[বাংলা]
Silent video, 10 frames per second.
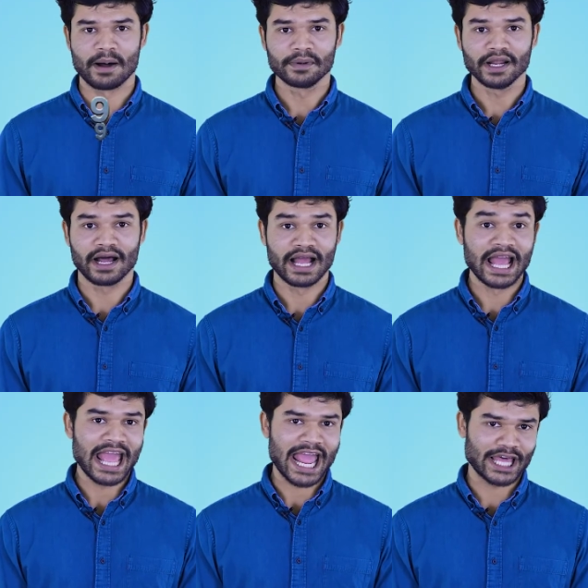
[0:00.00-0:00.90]
আমরা
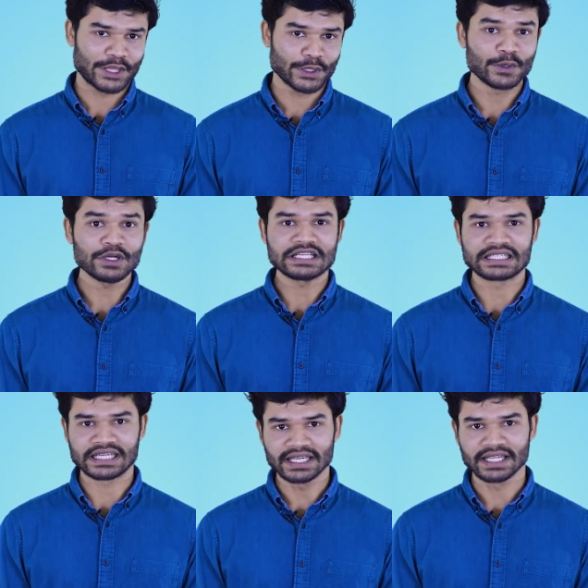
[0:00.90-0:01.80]
এতক্ষণ
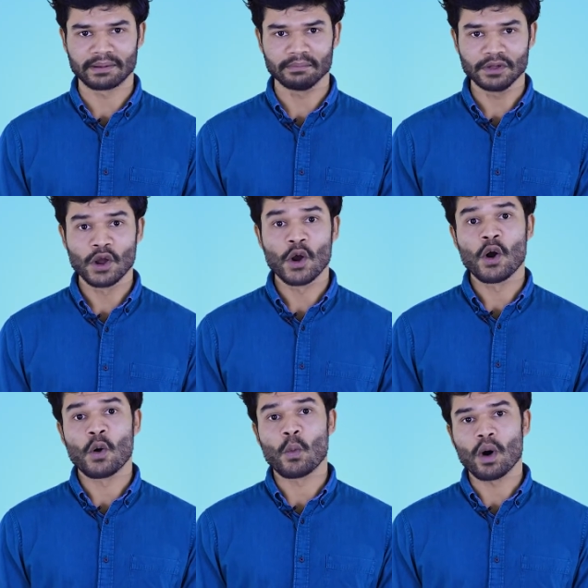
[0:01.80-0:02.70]
শিখলাম
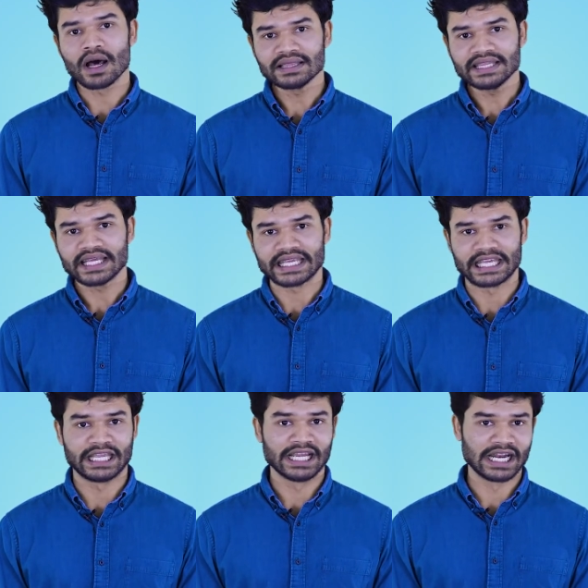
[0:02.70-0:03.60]
ওয়ান
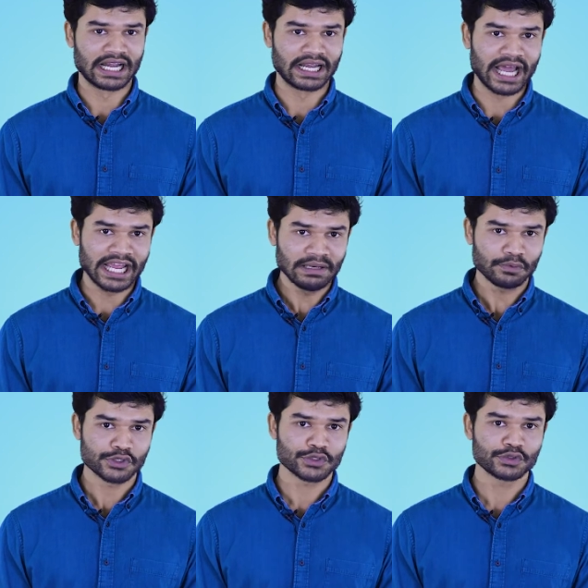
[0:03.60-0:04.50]
থেকে নাইন
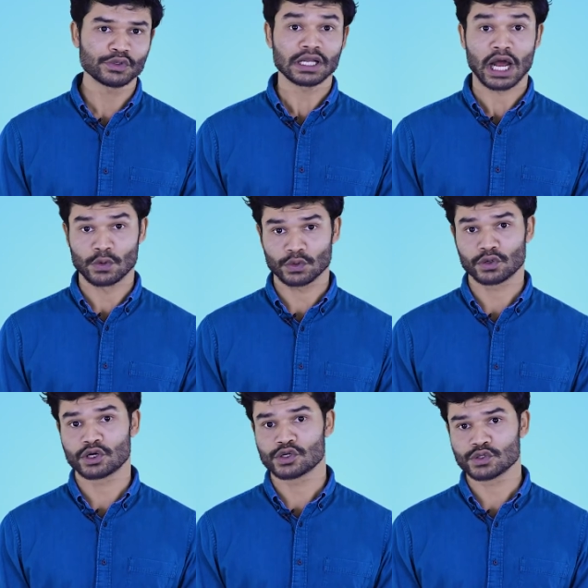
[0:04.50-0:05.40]
পর্যন্ত কাউন্ট
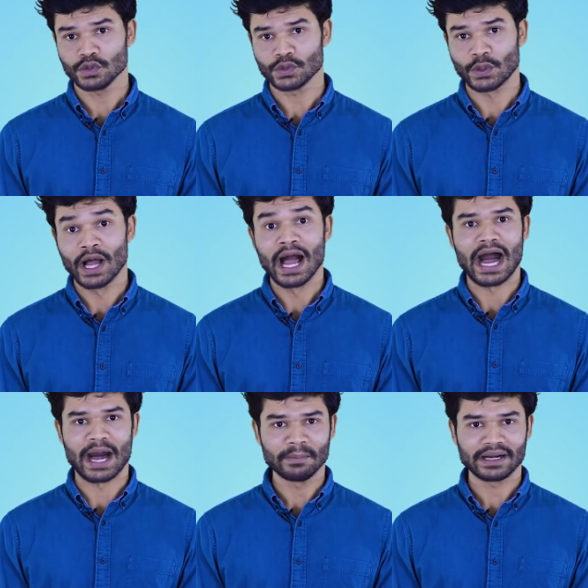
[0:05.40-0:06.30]
করার জন্য
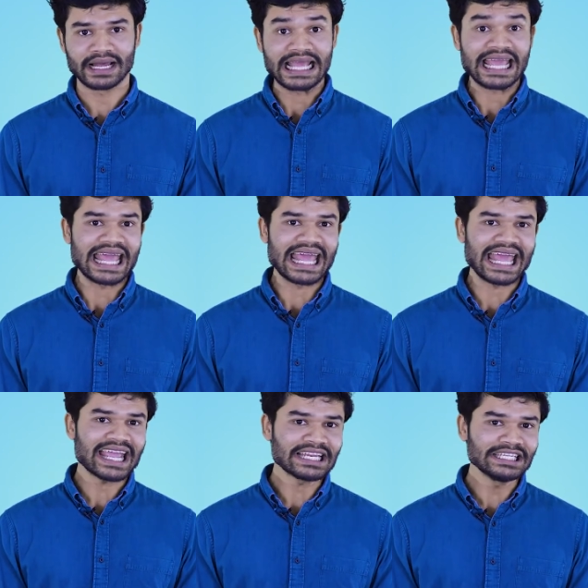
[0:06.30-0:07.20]
আমরা
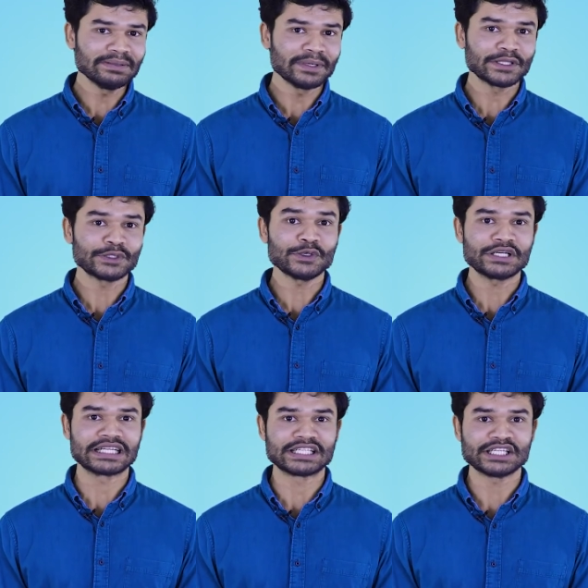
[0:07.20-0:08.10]
একটিমাত্র
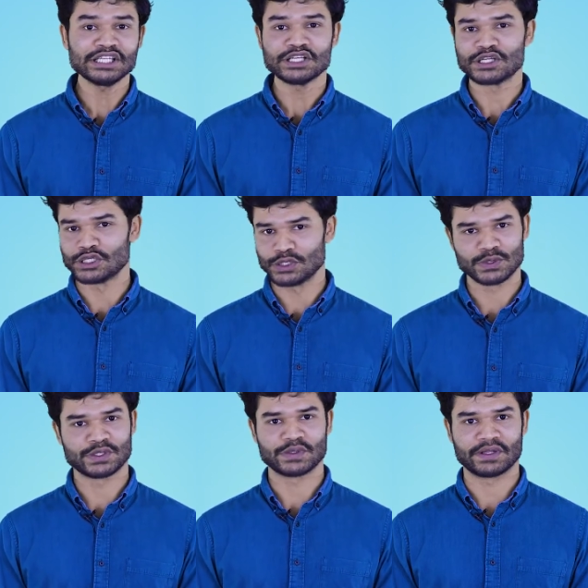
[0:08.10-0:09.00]
ডিজিট
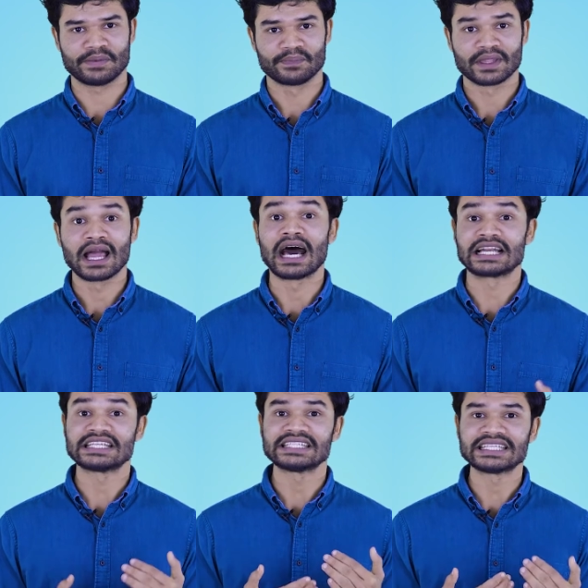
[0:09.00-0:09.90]
ইউজ করি আর
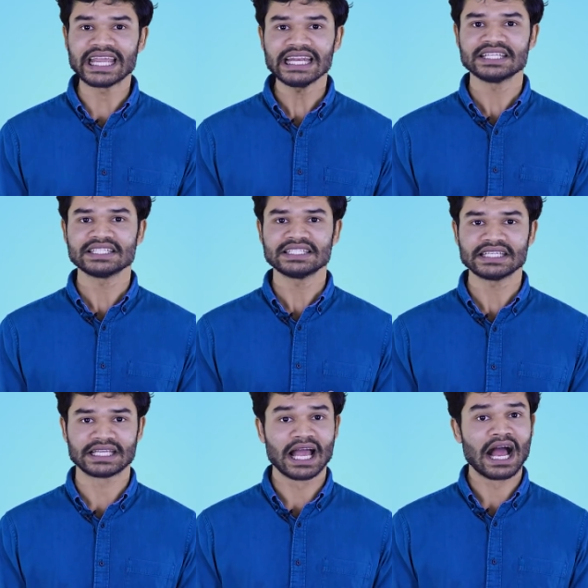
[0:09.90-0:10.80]
সেই
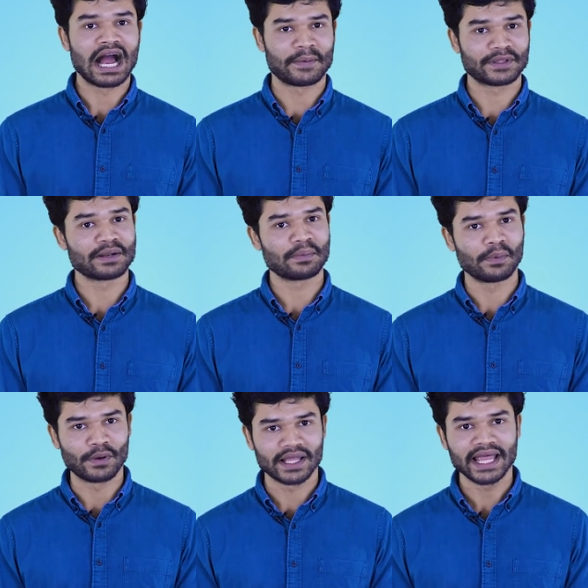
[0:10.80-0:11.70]
ডিজিটটি আমাদের
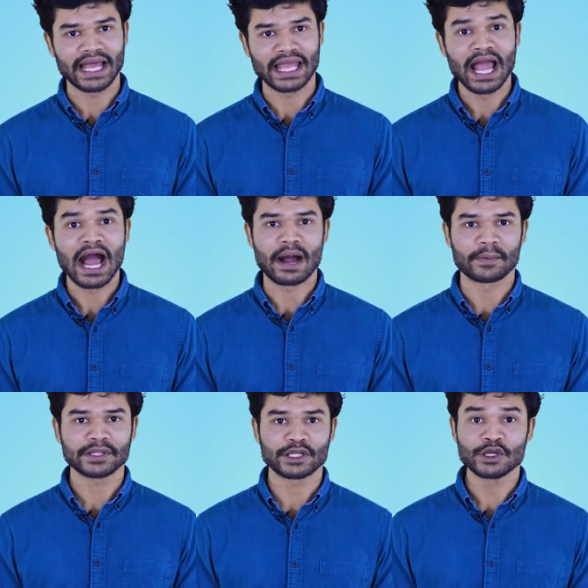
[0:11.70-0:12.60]
বলে দেয়
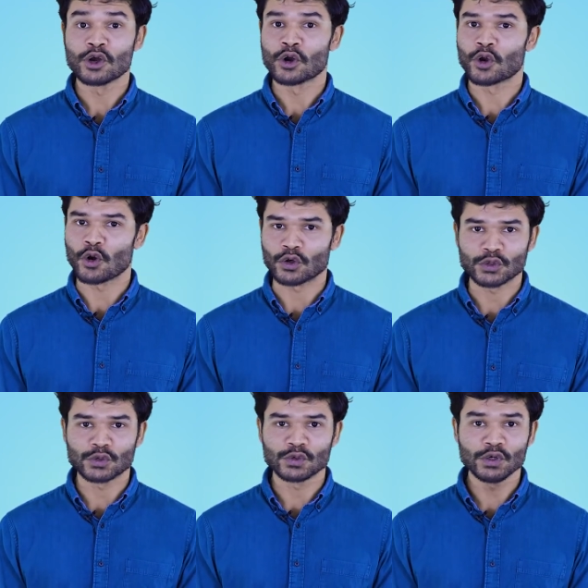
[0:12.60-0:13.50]
আমাদের
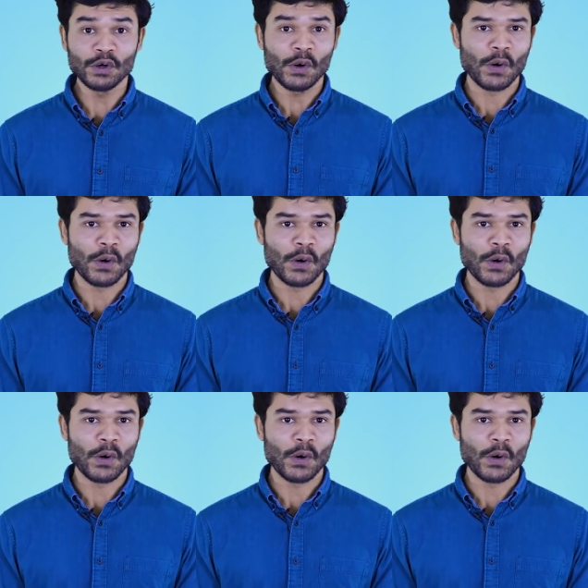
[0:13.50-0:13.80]
কতগুলো